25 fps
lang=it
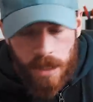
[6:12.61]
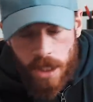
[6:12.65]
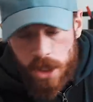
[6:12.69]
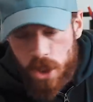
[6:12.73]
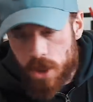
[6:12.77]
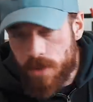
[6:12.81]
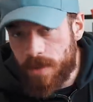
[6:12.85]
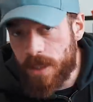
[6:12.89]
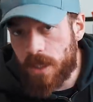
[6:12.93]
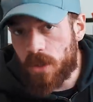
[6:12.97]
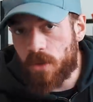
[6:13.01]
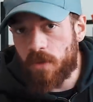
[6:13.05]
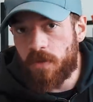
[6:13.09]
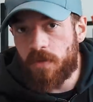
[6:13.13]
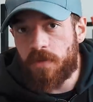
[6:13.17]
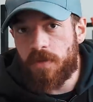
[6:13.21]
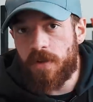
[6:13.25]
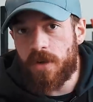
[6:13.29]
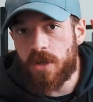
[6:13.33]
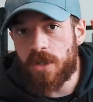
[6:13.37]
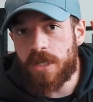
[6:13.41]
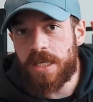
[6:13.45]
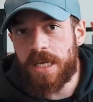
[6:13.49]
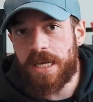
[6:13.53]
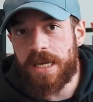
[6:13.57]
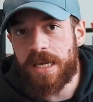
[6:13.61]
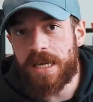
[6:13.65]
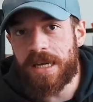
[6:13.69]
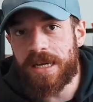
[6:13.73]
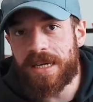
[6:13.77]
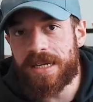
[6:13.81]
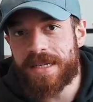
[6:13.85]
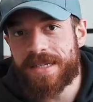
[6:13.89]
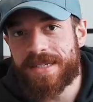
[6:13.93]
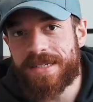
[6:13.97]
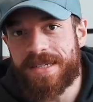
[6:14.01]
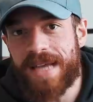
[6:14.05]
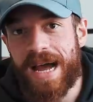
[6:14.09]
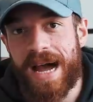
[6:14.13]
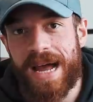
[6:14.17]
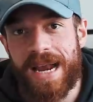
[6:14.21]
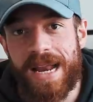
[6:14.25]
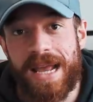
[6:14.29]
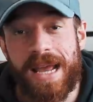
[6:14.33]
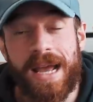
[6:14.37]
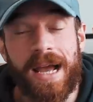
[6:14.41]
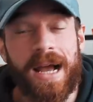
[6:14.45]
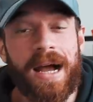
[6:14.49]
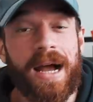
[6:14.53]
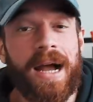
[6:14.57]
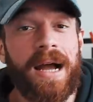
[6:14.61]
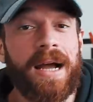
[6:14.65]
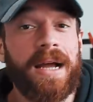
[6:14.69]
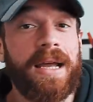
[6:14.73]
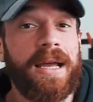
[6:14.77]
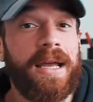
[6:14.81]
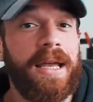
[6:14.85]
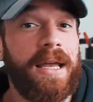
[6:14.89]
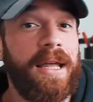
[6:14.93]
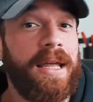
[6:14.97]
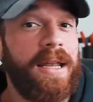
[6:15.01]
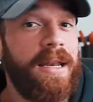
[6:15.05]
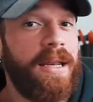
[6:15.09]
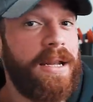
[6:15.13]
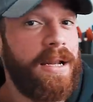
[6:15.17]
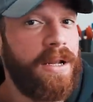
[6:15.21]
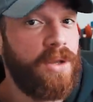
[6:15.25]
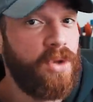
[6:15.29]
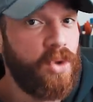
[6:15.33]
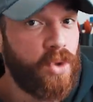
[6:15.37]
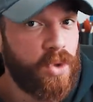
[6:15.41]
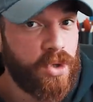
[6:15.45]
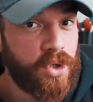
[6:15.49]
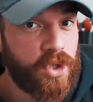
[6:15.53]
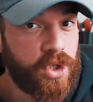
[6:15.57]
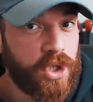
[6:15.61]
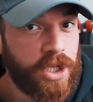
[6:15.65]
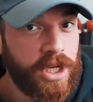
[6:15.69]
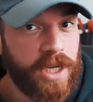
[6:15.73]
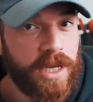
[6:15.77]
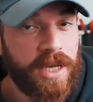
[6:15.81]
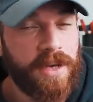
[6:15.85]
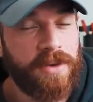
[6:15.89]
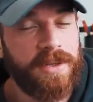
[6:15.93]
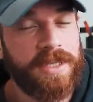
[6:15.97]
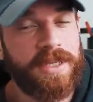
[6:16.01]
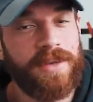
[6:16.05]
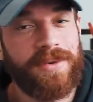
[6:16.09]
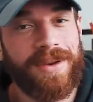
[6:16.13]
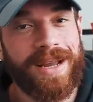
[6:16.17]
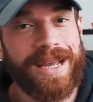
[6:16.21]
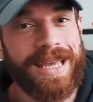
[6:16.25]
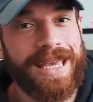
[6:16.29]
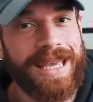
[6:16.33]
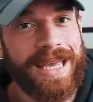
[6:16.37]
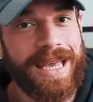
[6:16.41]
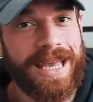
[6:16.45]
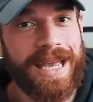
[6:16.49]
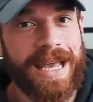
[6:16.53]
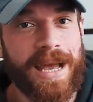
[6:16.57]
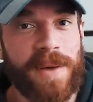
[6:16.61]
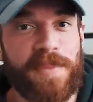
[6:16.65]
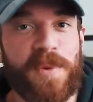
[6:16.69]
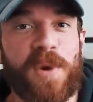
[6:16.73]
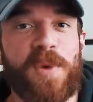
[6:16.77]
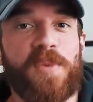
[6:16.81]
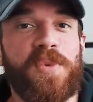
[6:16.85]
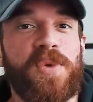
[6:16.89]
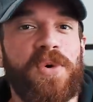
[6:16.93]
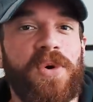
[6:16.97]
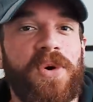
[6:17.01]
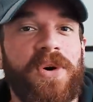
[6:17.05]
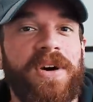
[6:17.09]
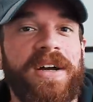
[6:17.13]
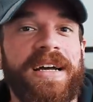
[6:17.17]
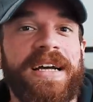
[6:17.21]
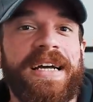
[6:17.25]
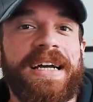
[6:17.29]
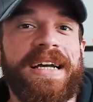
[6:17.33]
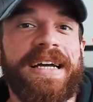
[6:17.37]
ci metto un filo di uh, sale anche nel dolce, e questa è una chicca proprio